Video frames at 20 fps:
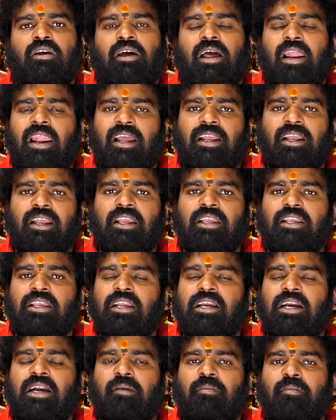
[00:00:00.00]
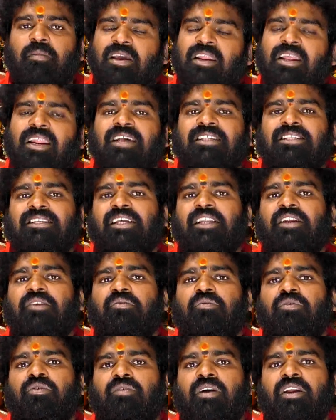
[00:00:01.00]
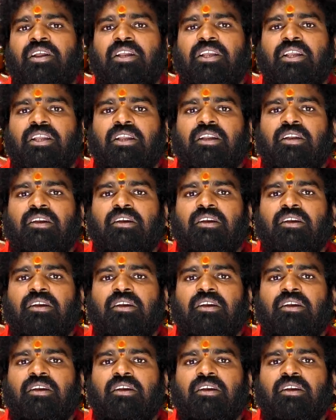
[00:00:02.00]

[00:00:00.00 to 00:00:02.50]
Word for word: అలాగే ఈ మీనరాశి కలిగినటువంటి వారికి